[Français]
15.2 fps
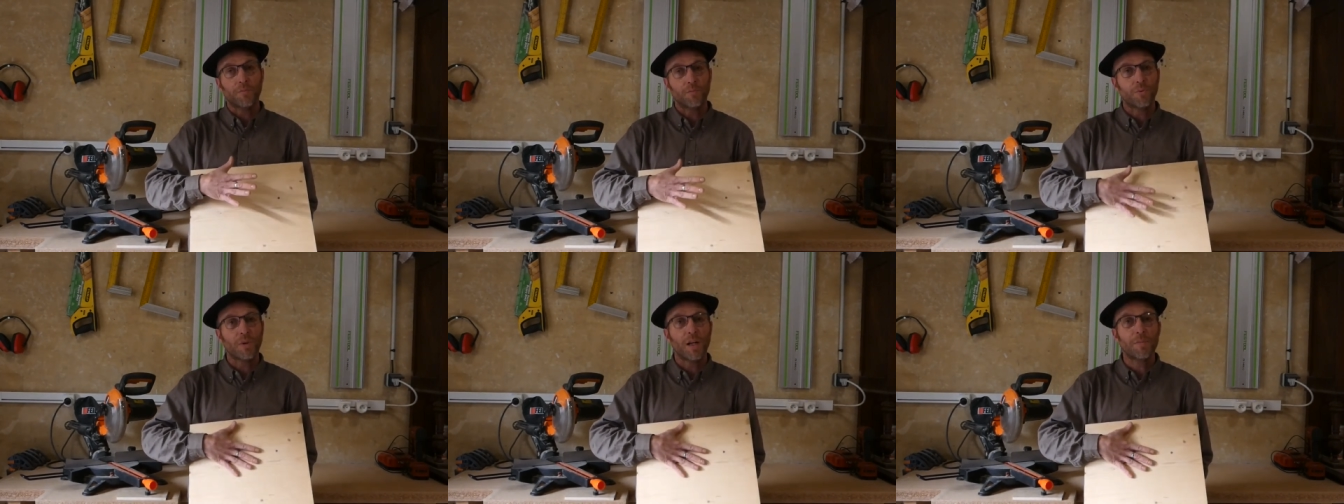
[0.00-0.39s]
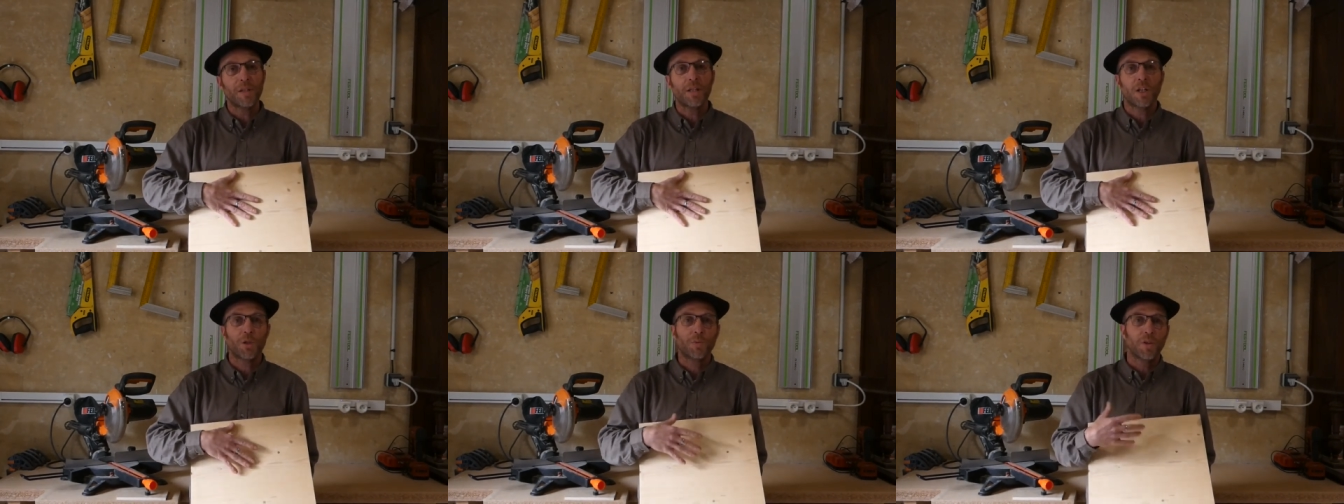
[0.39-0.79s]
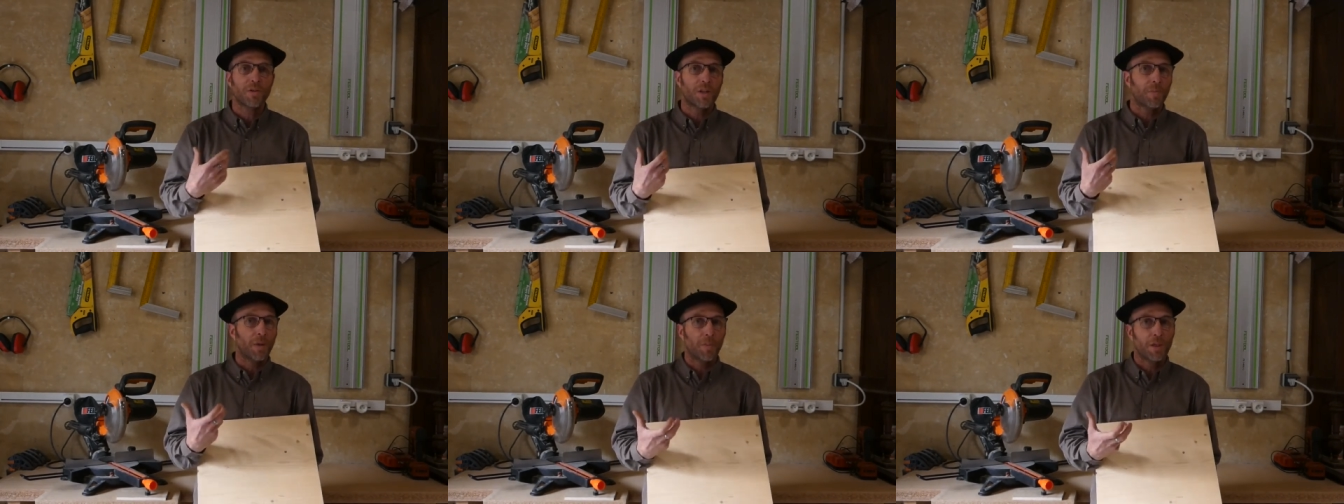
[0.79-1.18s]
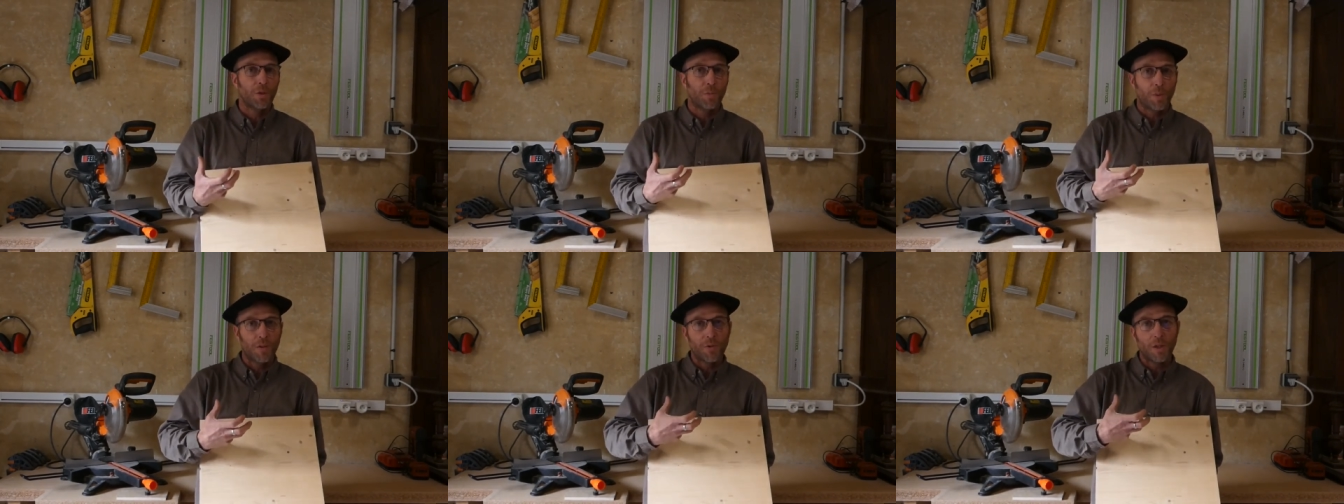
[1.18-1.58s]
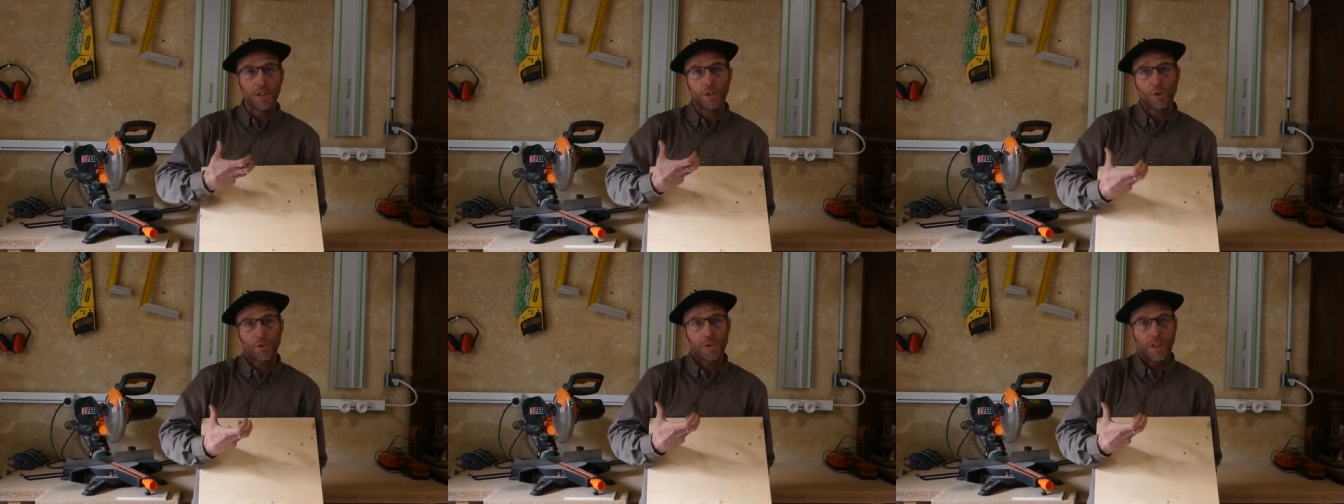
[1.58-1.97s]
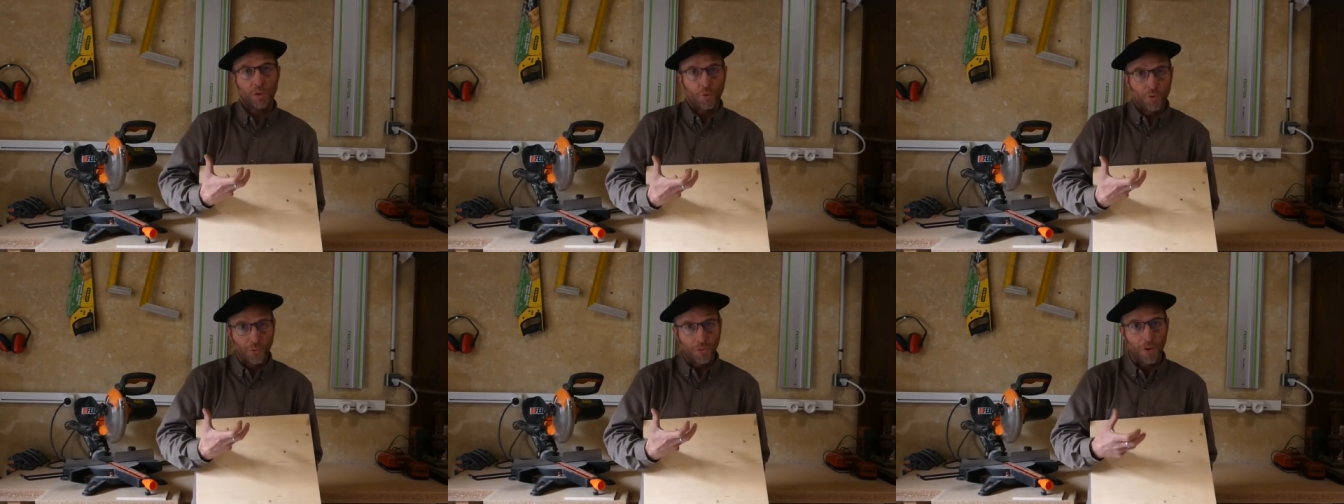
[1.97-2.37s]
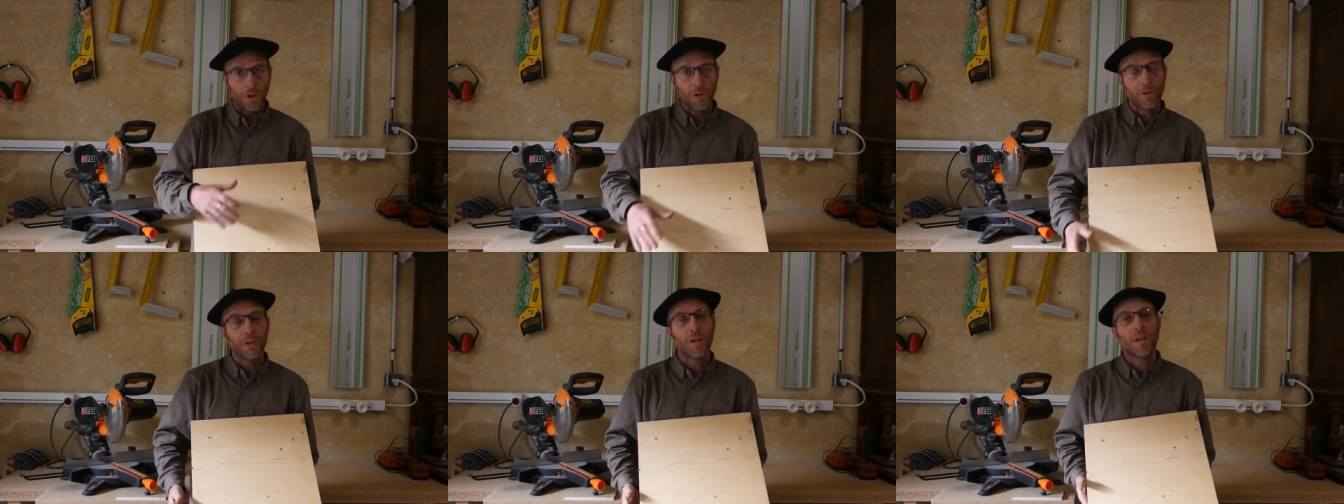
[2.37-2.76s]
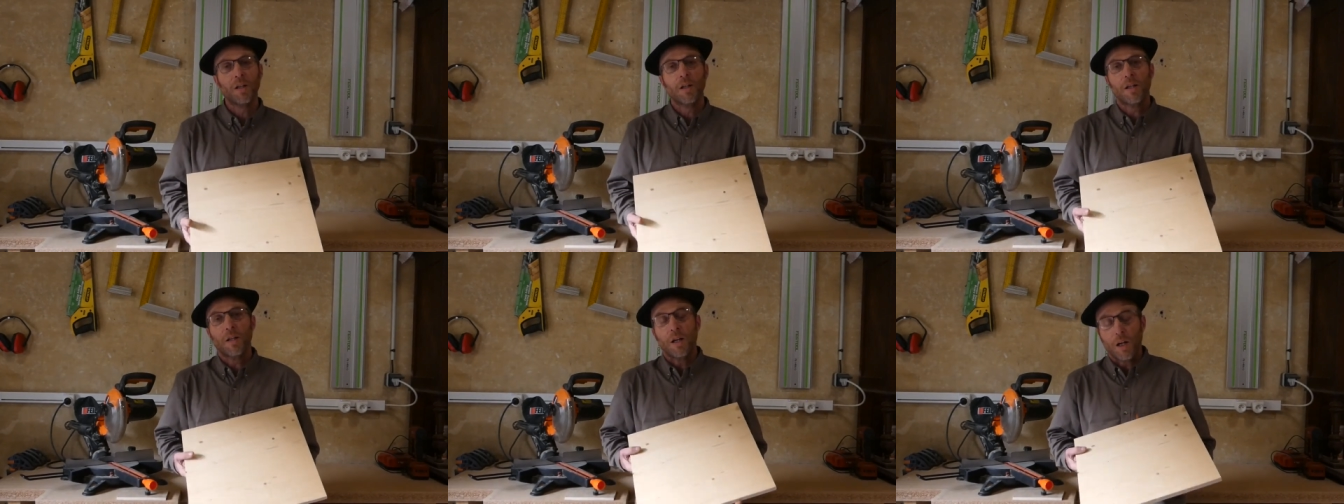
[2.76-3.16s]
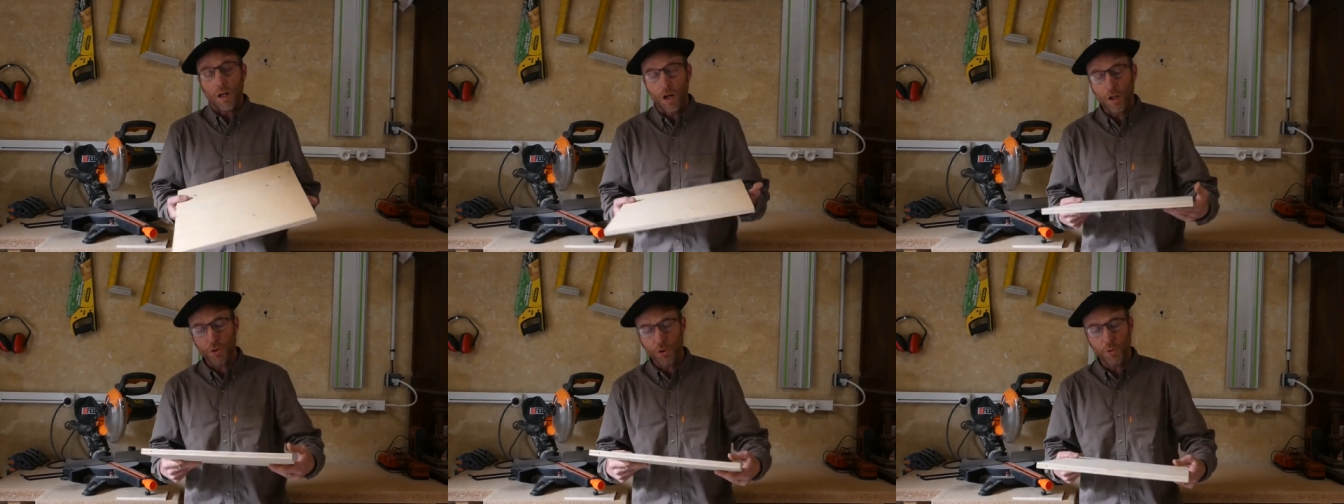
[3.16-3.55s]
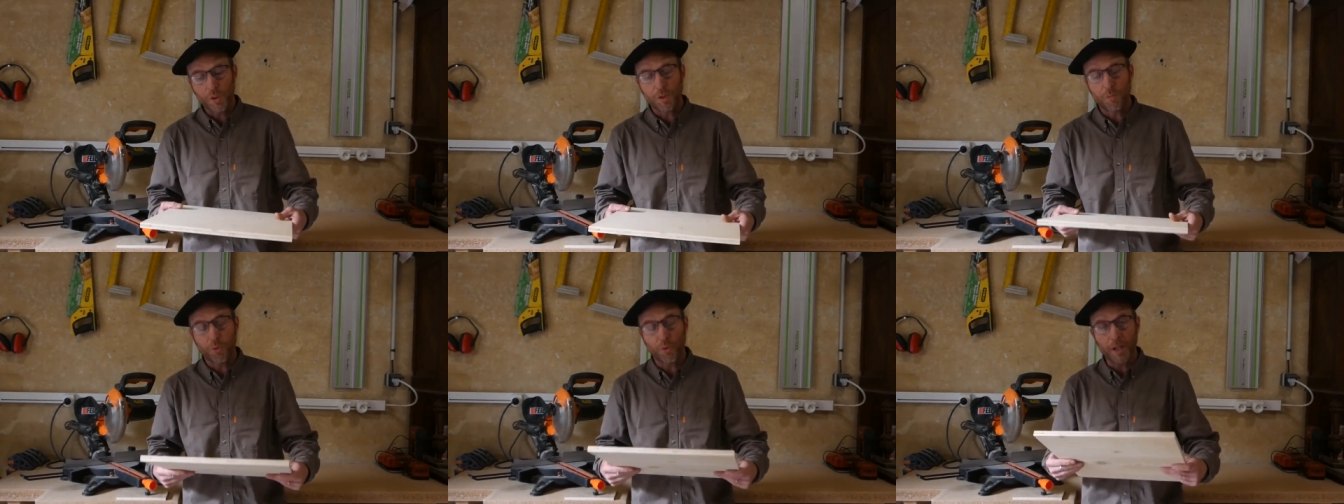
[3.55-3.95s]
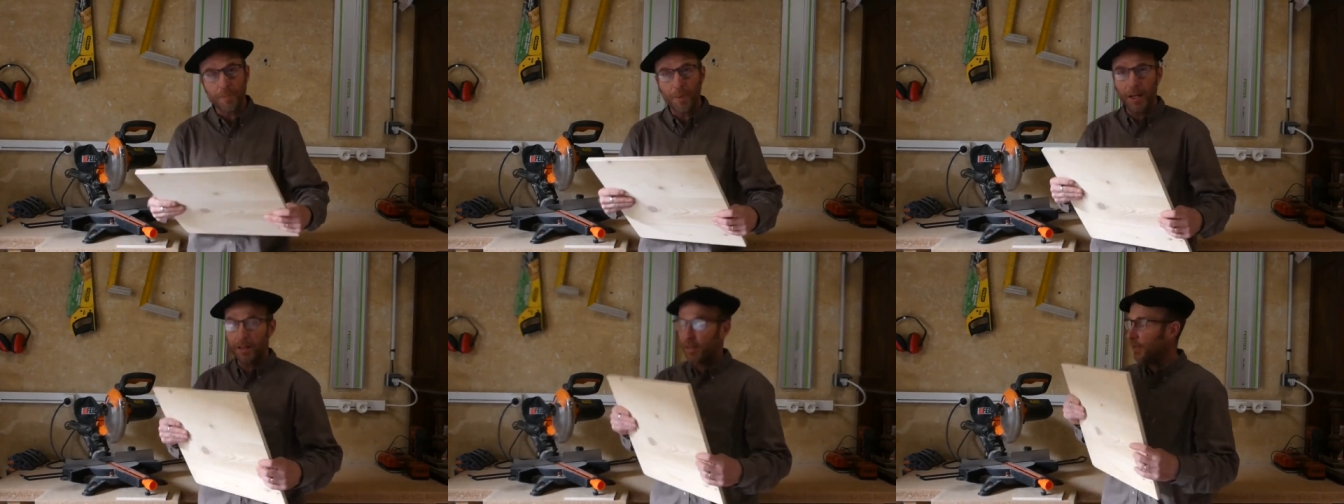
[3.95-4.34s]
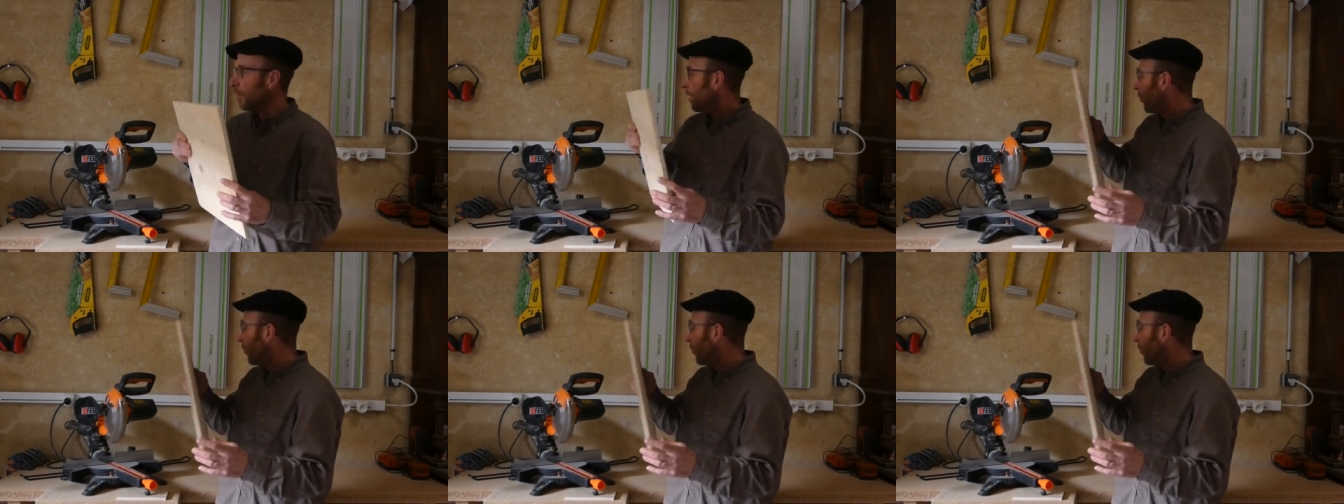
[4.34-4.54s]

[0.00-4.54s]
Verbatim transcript: Pour l'aménagement, ça permet de ne pas avoir quelque chose d'étouffant. Ensuite, pour les parties